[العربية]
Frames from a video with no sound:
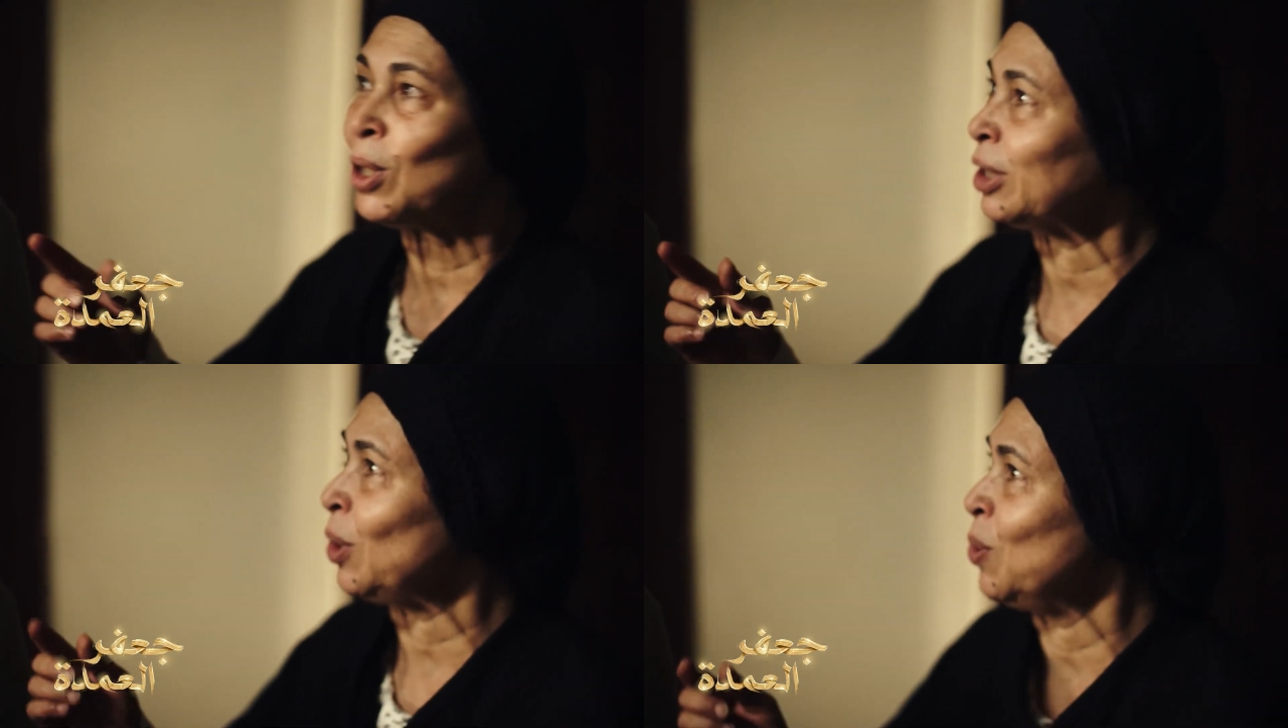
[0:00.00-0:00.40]

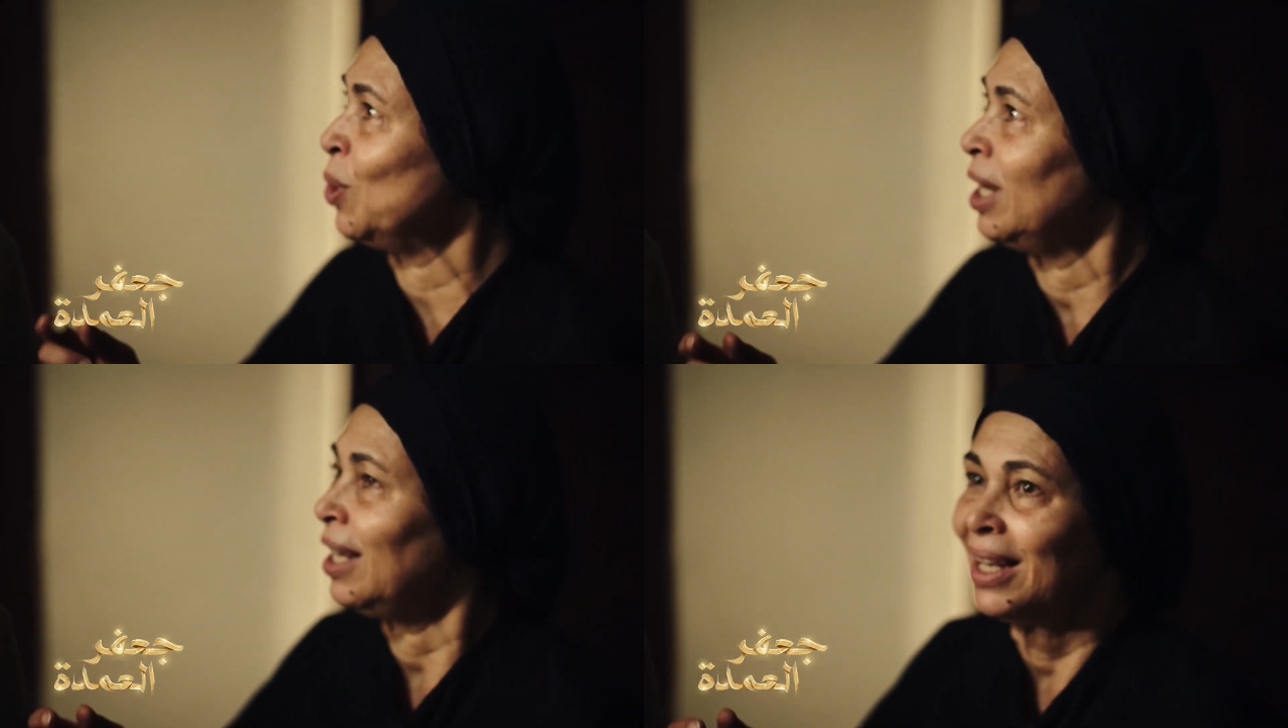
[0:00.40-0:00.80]
قلت له
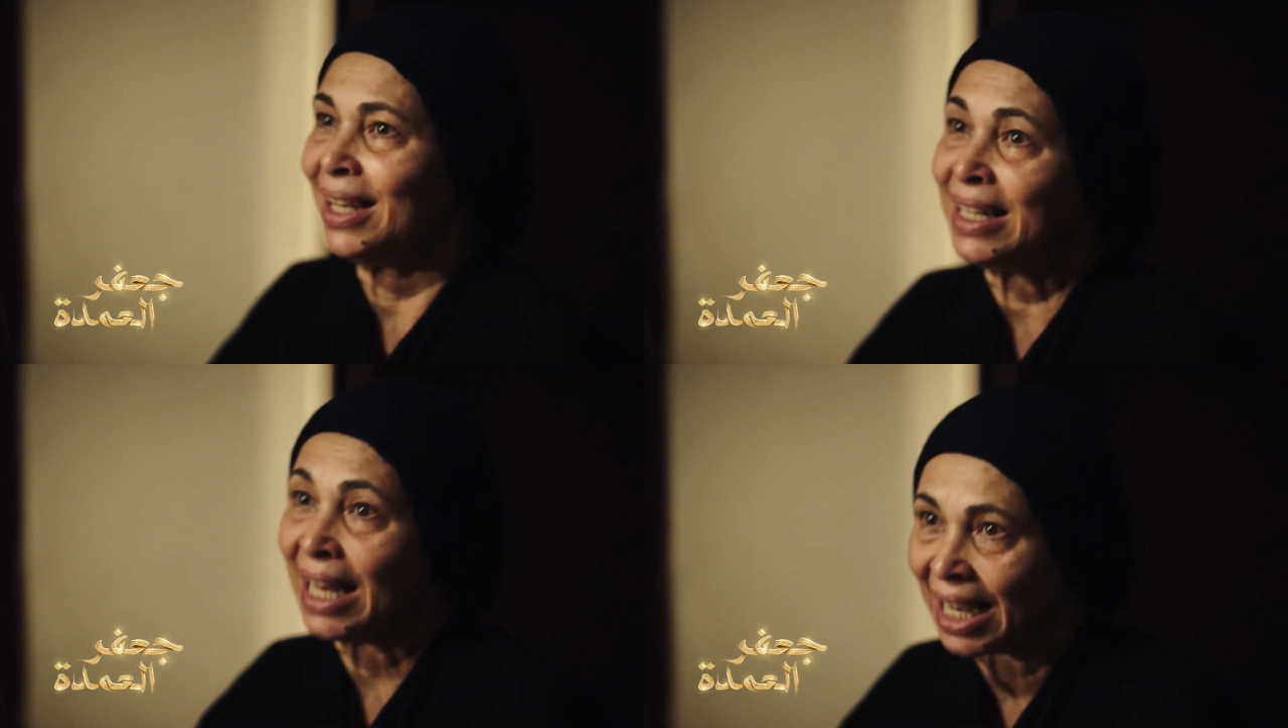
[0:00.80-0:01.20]

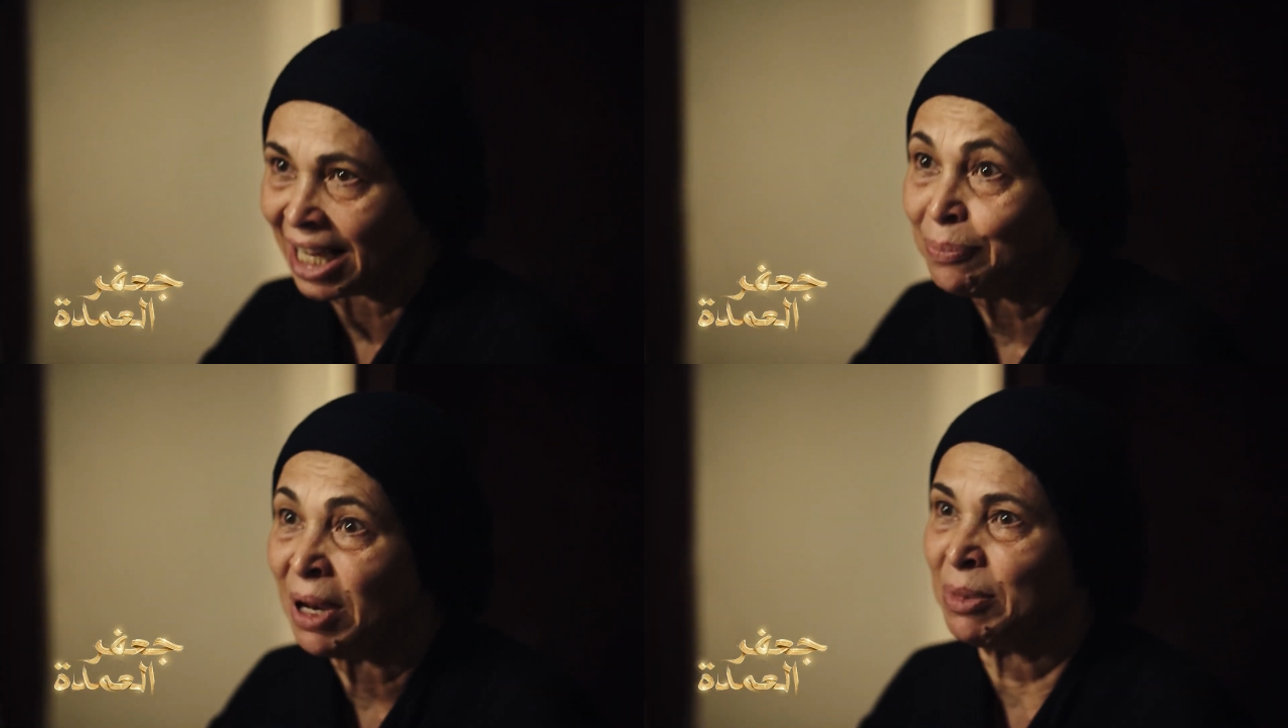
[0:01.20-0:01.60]
انك
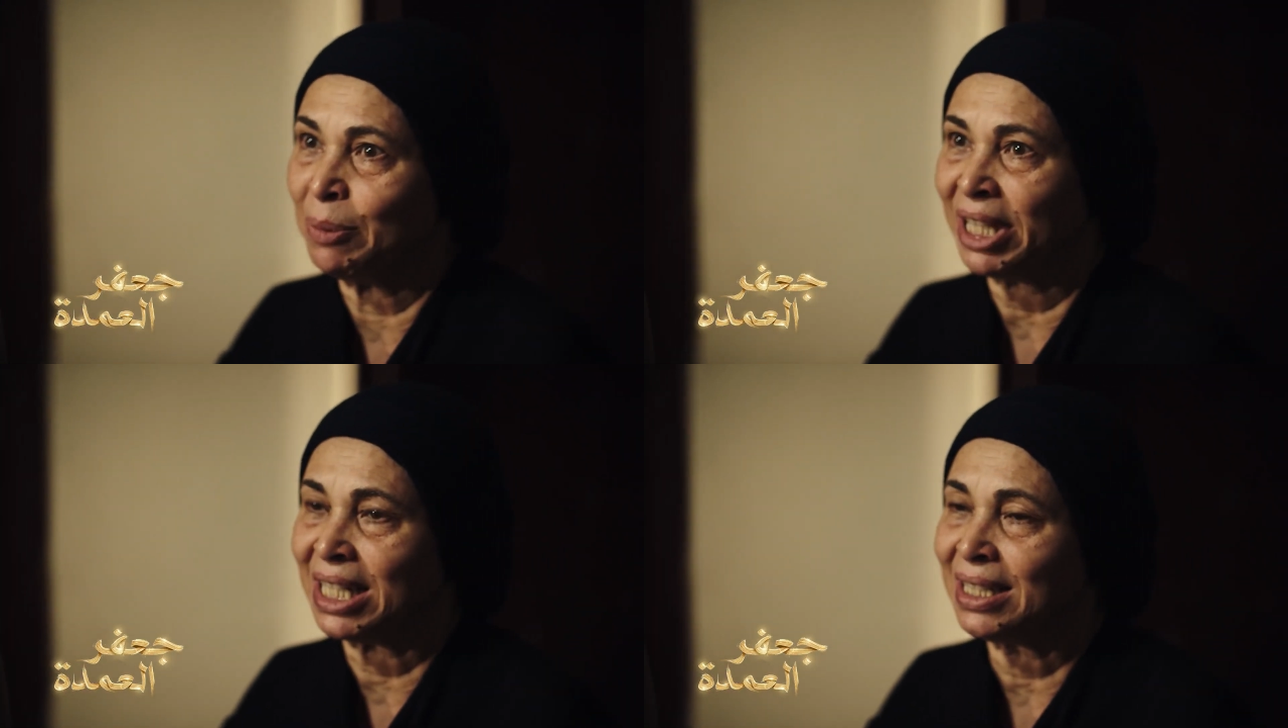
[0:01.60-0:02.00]
قريبنا
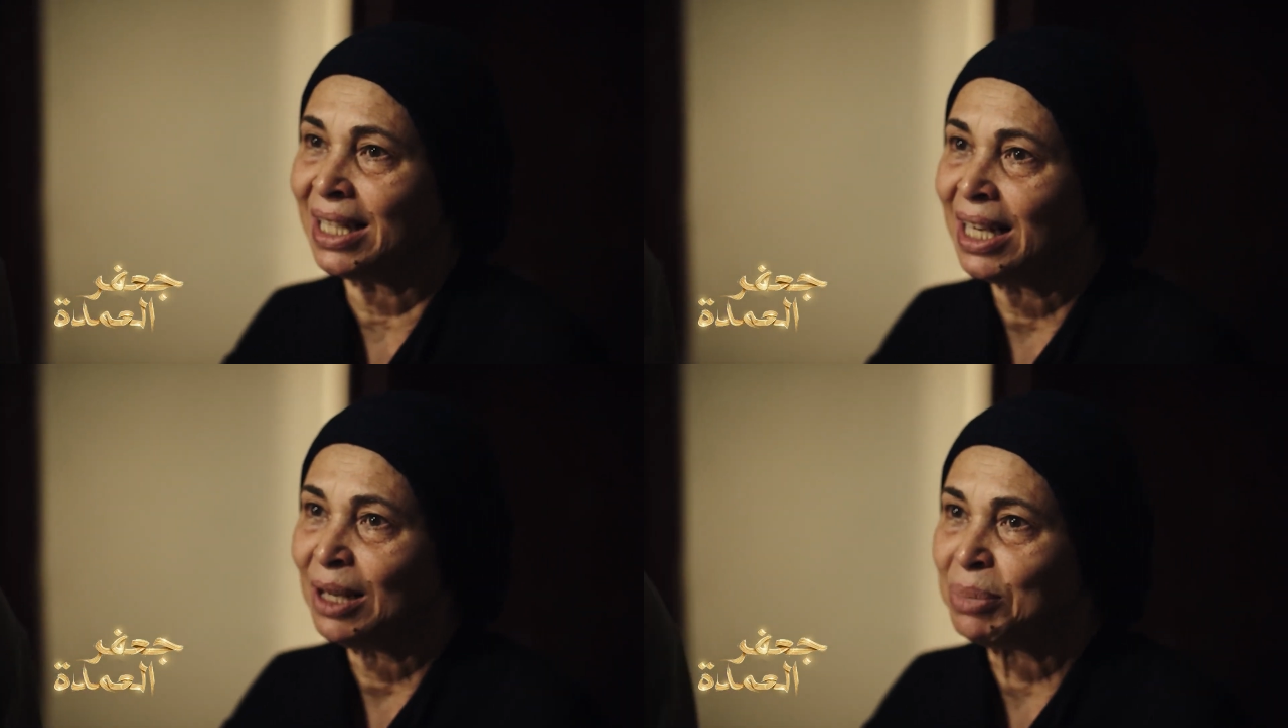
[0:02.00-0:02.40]
من بعيد
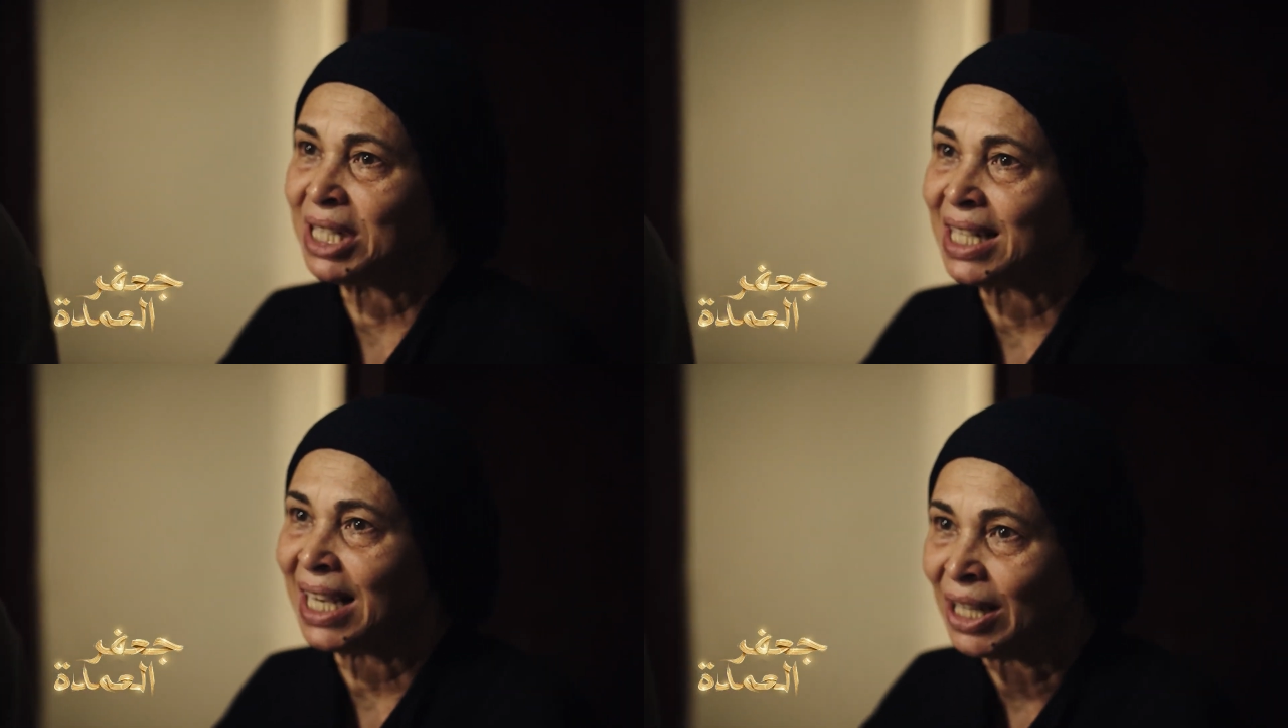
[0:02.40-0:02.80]

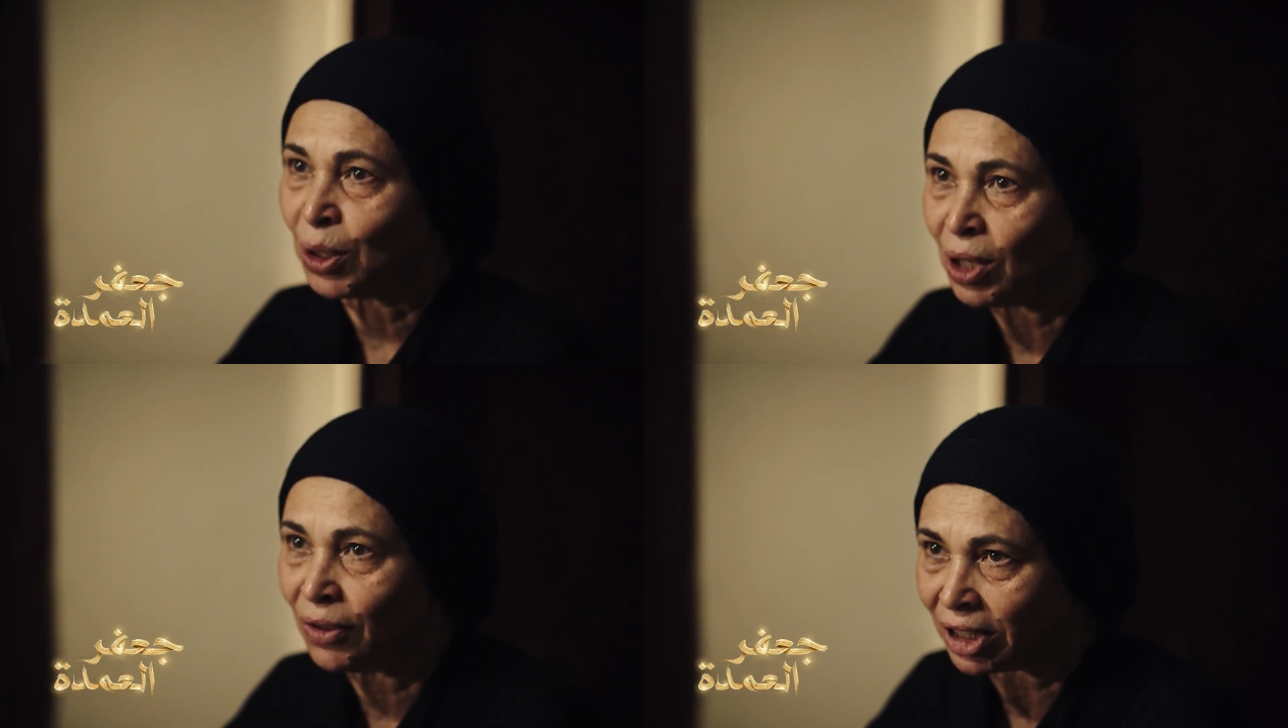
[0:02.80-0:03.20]
بتيجي يعني
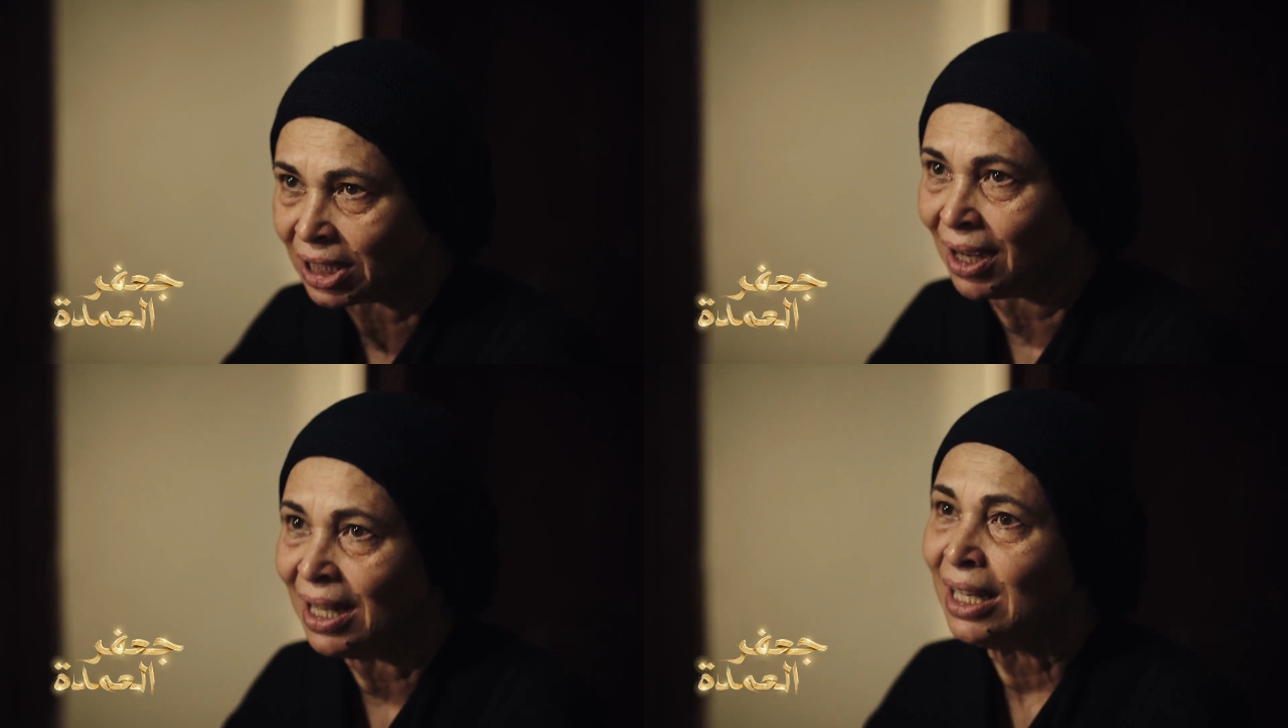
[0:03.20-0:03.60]
كل فتره